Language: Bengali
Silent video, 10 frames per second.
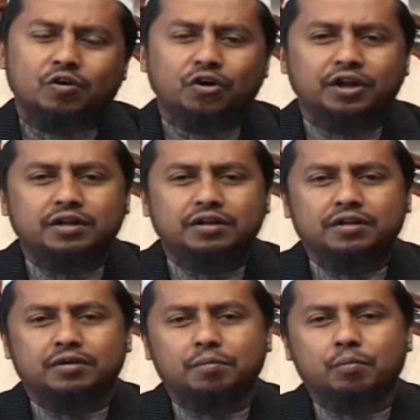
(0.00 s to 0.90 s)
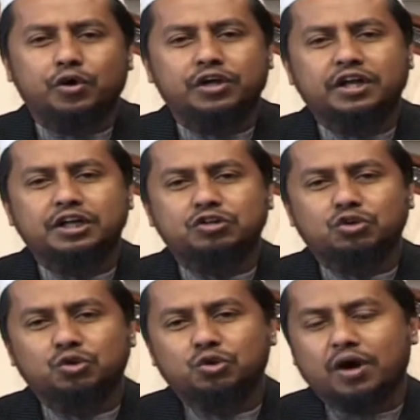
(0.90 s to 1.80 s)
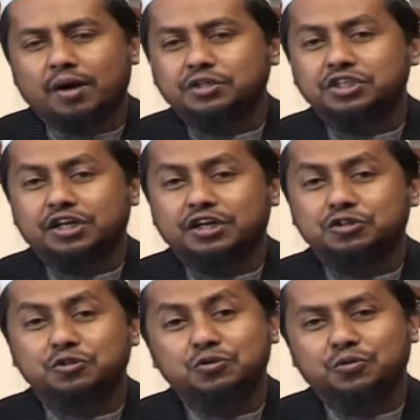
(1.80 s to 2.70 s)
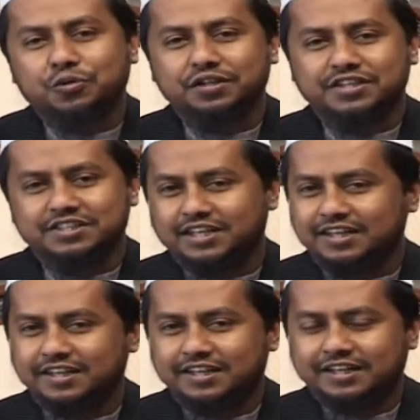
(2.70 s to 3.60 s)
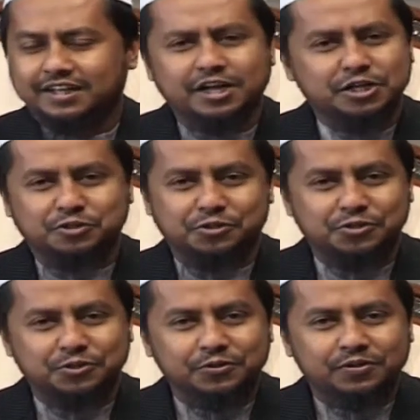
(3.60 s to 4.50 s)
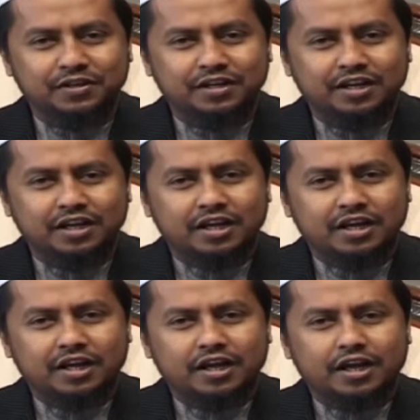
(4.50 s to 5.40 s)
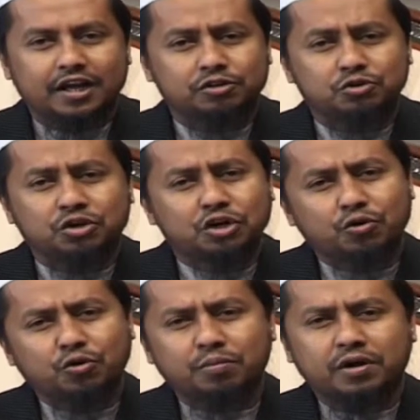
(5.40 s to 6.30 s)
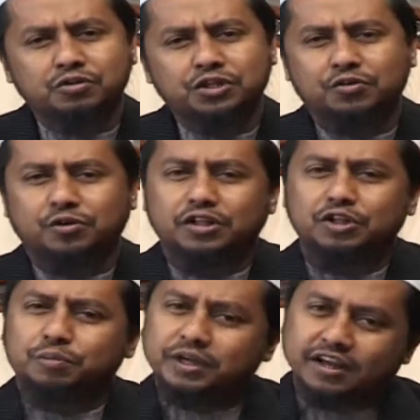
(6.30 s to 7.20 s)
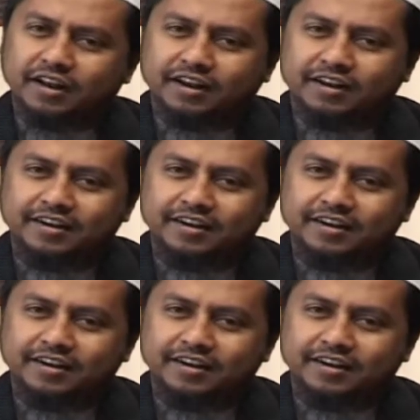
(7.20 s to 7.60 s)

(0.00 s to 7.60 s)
অনেক বৈজ্ঞানিক তথ্য আবিষ্কারের সুযোগ করে দিচ্ছে কি আশ্চর্য একজন নিরক্ষর মানুষের কথাতেও বিজ্ঞান